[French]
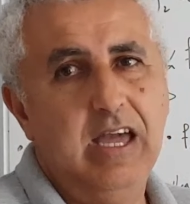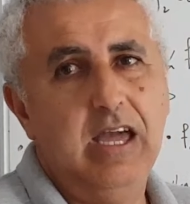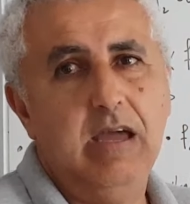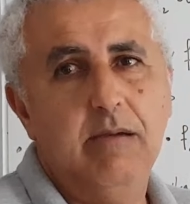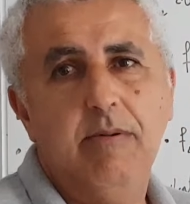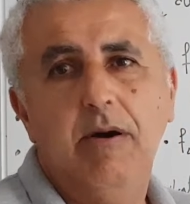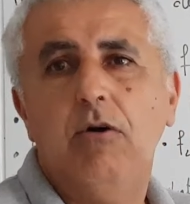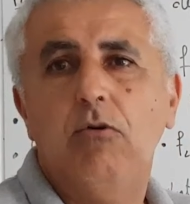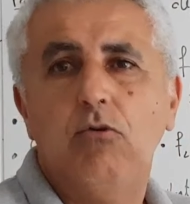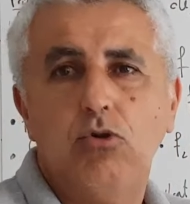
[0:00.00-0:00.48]
eh
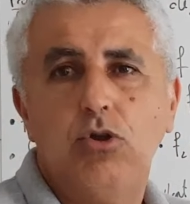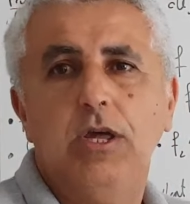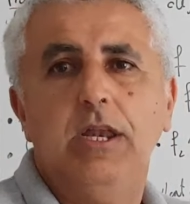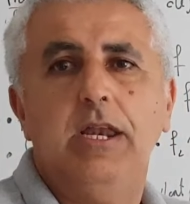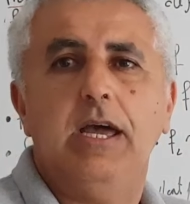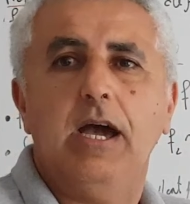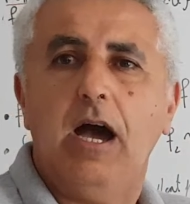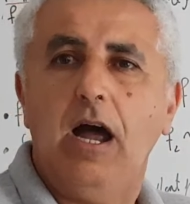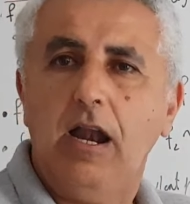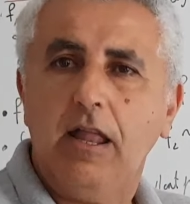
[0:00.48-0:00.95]
bien, en
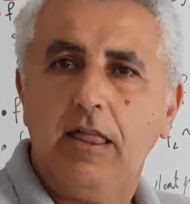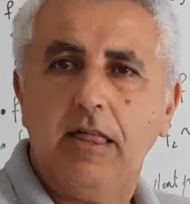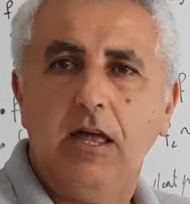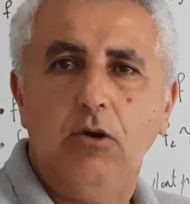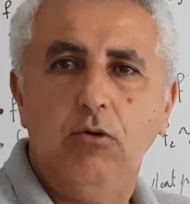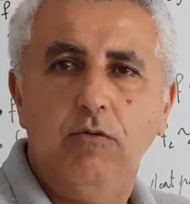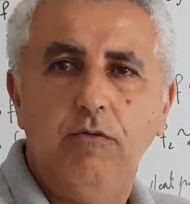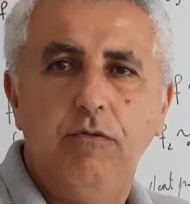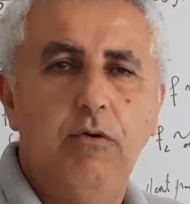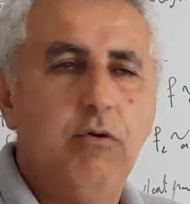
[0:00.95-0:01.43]
général, ça
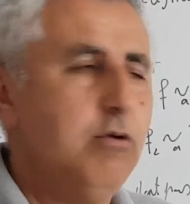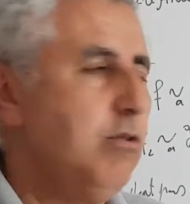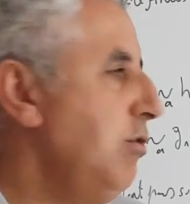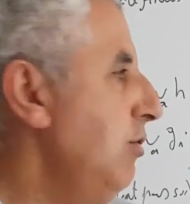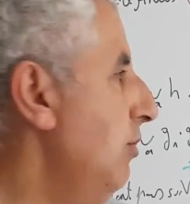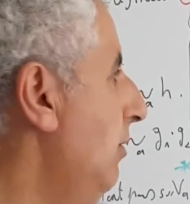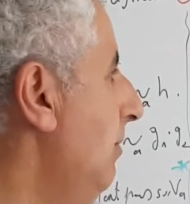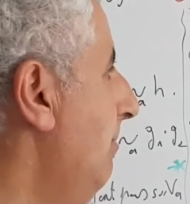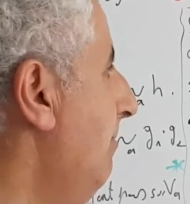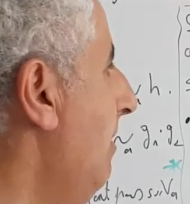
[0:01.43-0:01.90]
ne
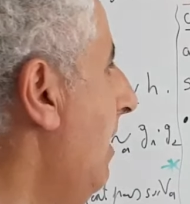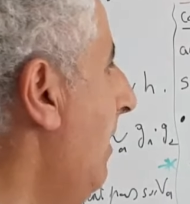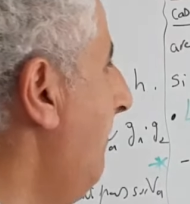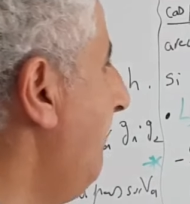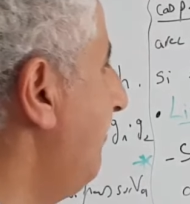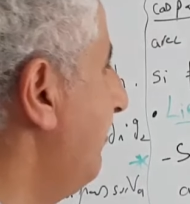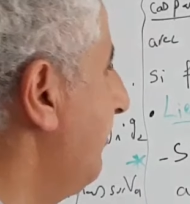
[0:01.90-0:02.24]
fonctionne pas.